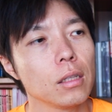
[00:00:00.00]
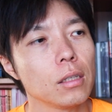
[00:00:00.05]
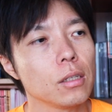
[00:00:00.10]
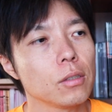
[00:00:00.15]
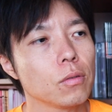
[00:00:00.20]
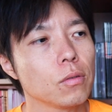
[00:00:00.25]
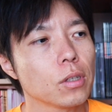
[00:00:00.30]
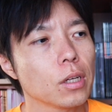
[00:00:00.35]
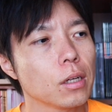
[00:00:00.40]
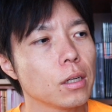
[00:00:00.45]
で
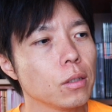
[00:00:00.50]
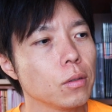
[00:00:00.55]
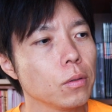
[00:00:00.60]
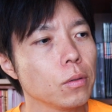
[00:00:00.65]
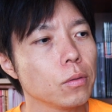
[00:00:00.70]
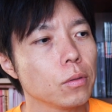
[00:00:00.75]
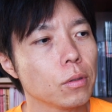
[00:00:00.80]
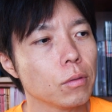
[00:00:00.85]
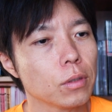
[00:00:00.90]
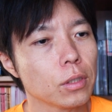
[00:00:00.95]
その結果どう
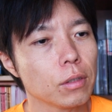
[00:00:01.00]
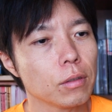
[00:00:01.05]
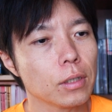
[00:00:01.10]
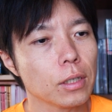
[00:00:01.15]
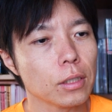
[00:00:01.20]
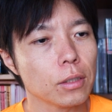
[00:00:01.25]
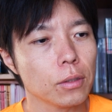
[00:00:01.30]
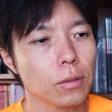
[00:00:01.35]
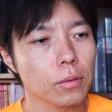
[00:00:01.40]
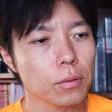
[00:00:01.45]
いうことが起きる
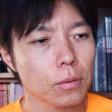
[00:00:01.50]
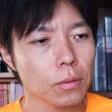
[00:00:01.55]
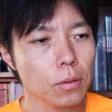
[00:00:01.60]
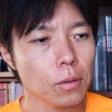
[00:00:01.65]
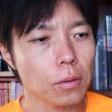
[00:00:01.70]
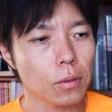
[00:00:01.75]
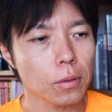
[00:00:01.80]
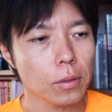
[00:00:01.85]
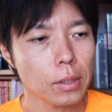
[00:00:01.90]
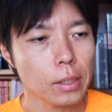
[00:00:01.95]
かっていう
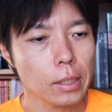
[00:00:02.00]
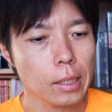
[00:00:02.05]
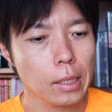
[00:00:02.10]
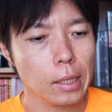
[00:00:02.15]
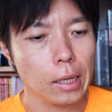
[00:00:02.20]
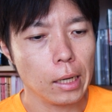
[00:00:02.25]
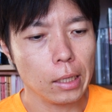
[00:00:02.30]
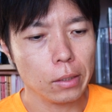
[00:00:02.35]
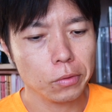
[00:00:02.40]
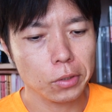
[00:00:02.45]
と
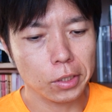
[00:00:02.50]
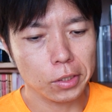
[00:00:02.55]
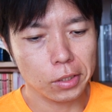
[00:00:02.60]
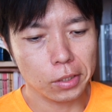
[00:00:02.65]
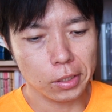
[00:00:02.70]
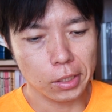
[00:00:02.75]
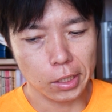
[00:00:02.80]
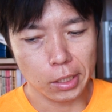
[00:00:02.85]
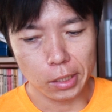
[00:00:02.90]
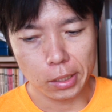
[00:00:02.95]
あので
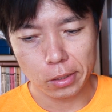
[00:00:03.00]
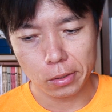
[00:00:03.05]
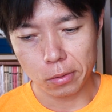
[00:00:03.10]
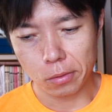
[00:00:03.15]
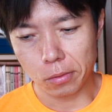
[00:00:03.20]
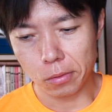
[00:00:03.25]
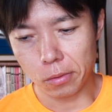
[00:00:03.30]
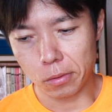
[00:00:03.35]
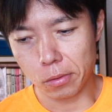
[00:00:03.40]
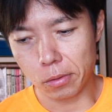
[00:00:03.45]
すね
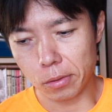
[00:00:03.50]
その